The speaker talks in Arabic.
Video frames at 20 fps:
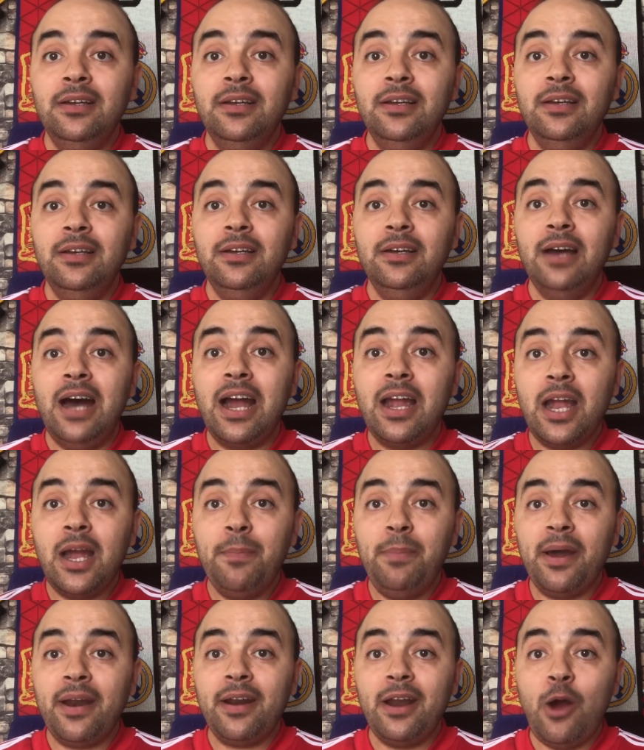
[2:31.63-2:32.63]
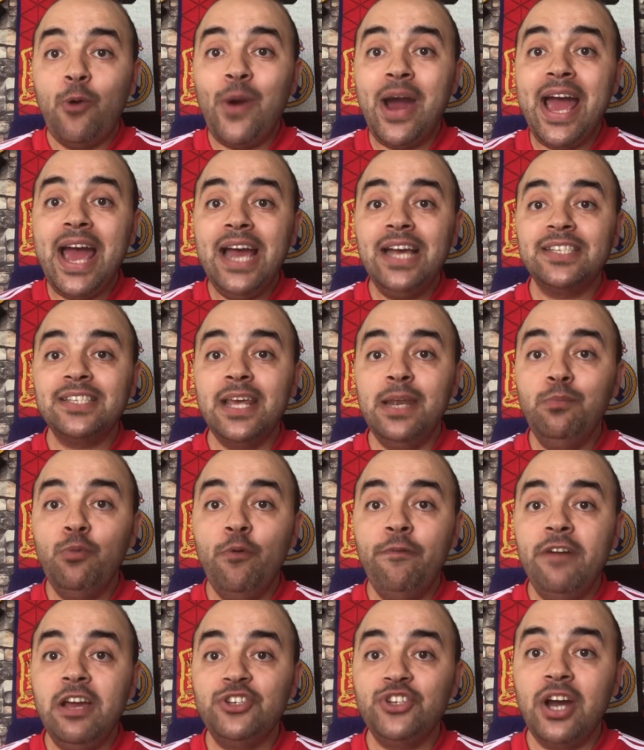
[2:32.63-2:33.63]
آه، أكبر وأحسن
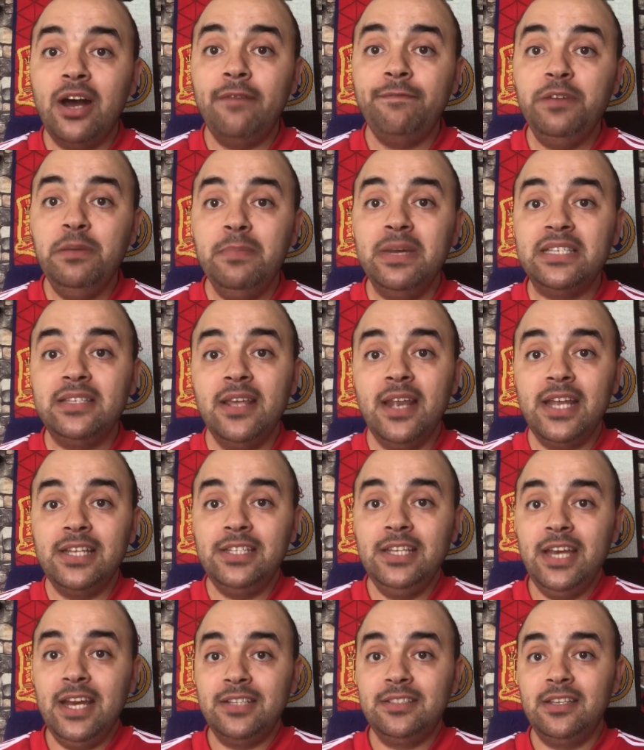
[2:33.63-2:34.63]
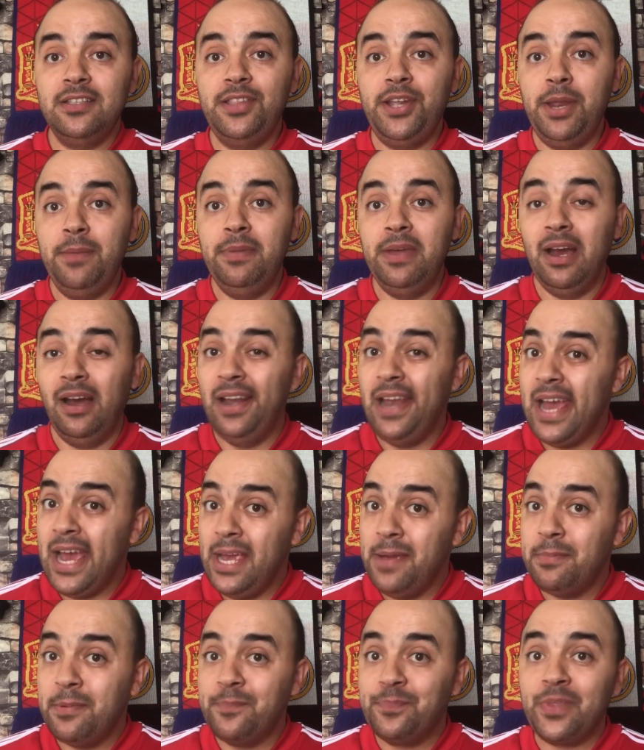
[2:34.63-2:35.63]
مفاجأة في مسيرتي التدريبية
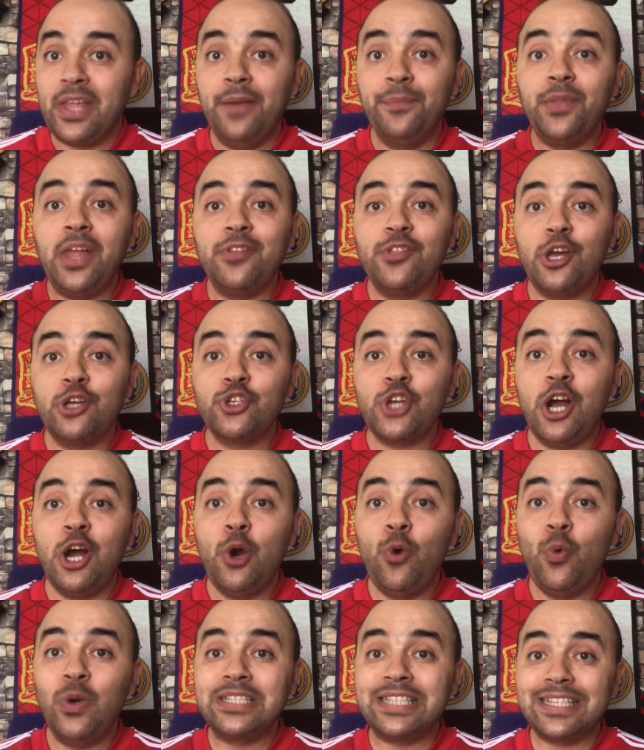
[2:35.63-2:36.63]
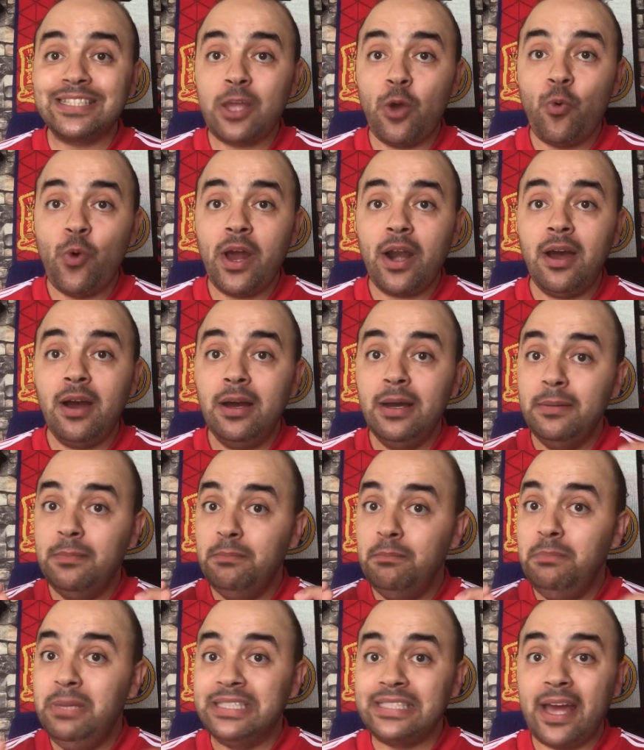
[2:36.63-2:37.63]
لاعب نضج وتطور
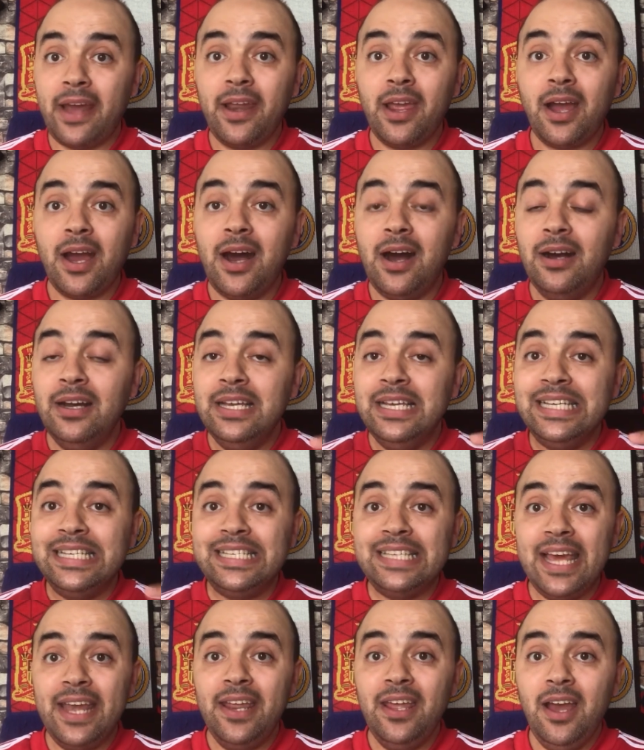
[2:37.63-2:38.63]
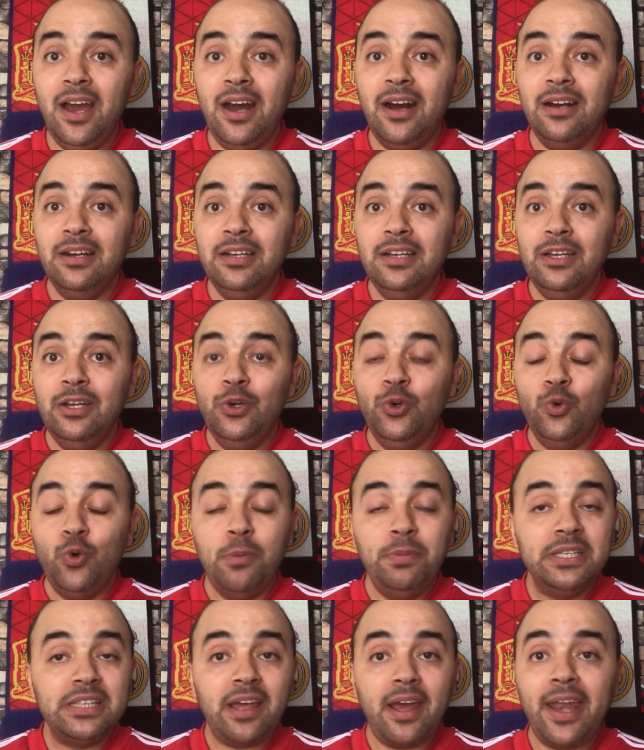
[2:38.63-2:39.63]
بطريقة سريعة
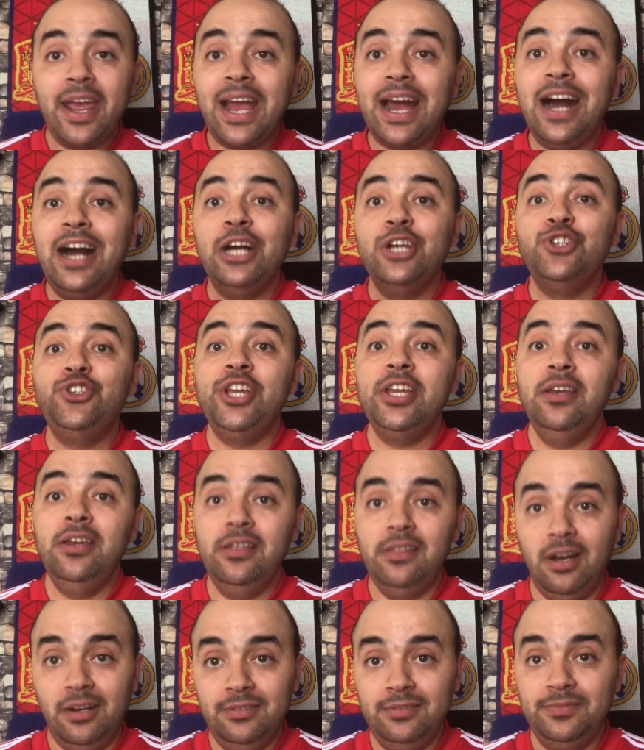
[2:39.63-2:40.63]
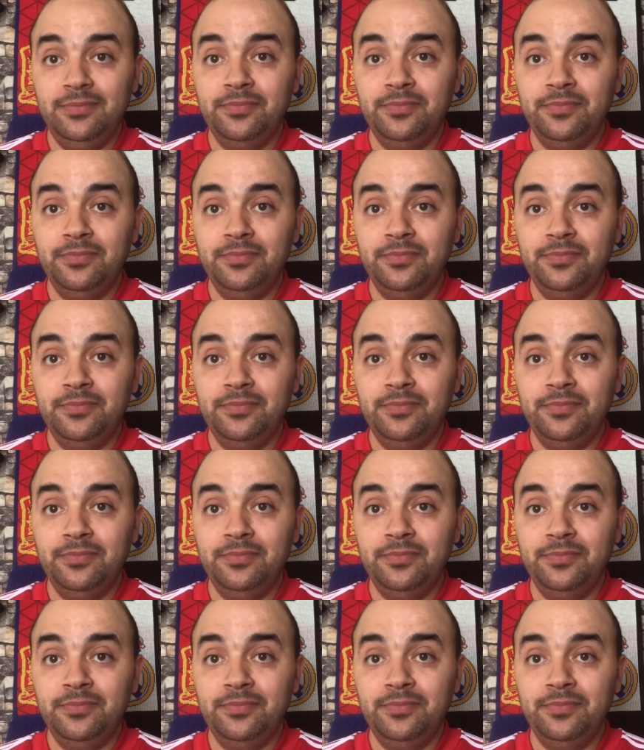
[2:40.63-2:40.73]
وبطريقة جيدة